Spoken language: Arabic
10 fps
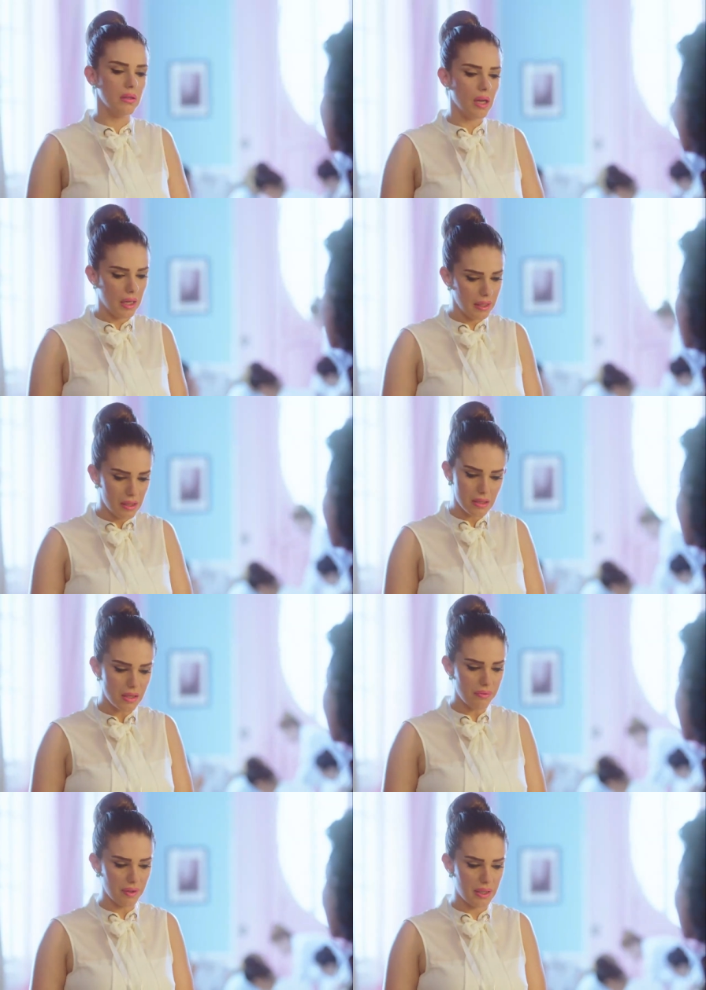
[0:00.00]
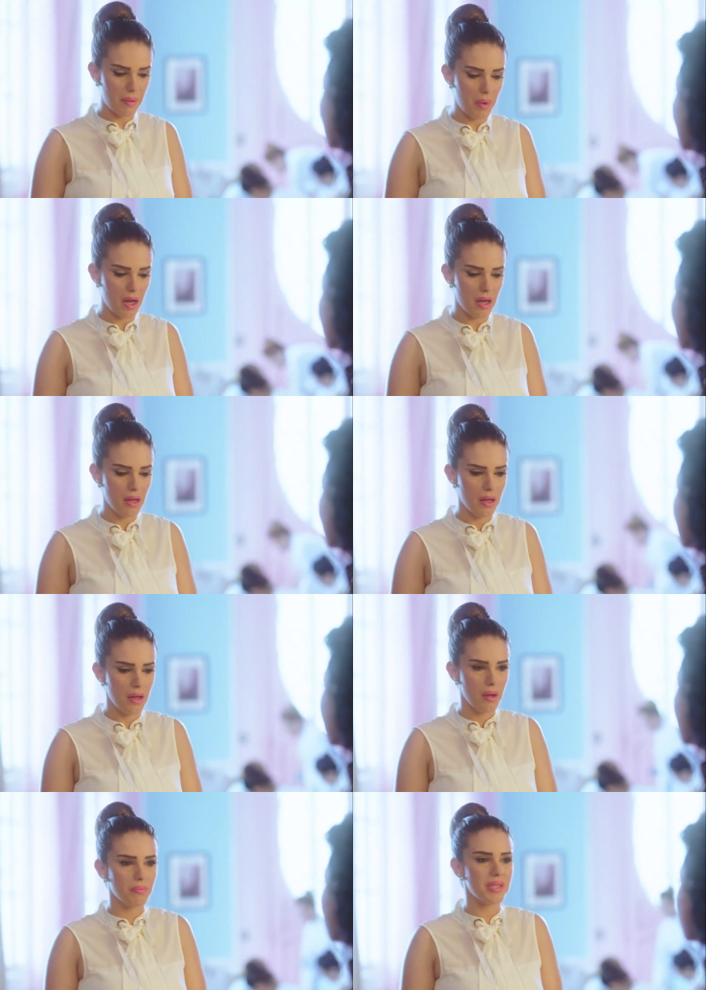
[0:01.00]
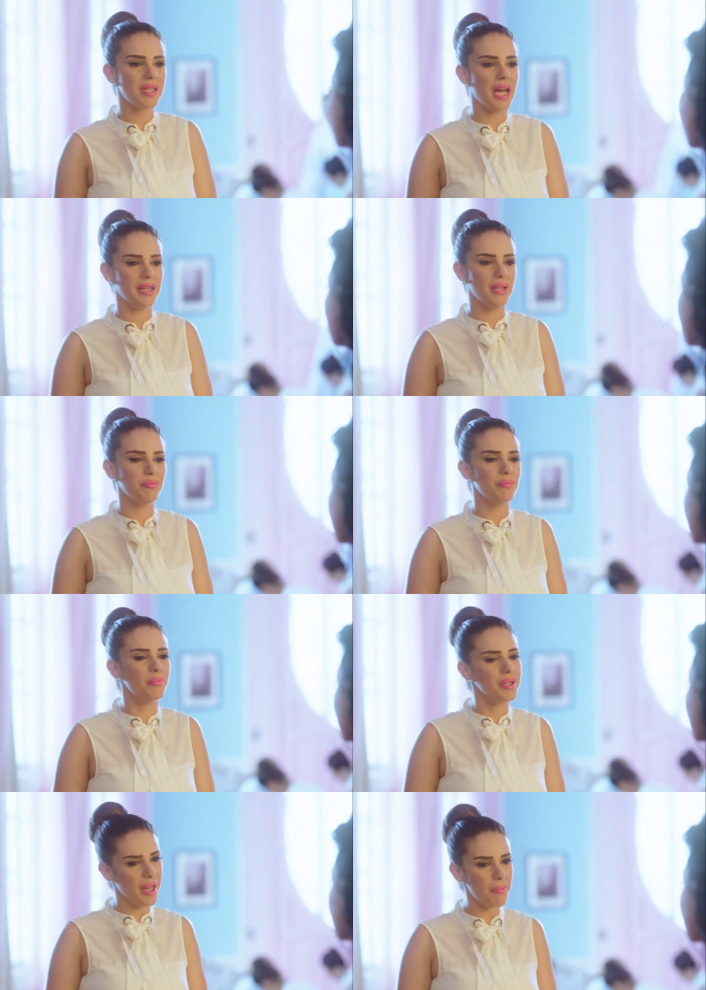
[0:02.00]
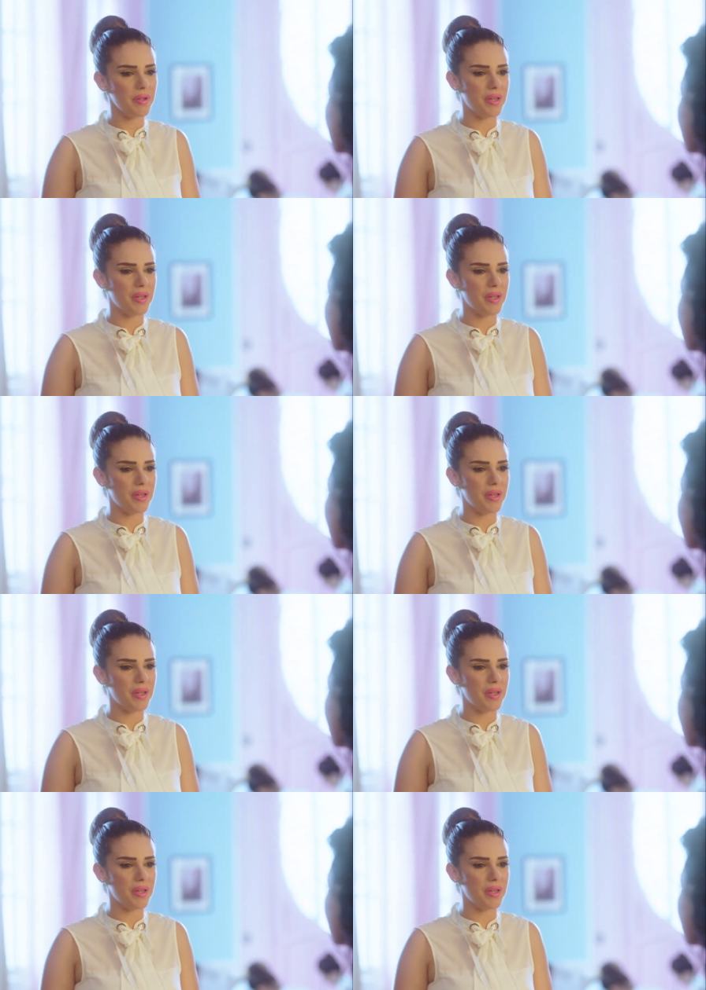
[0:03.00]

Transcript: لا هي لسه في الجامعه بس يعني بتحب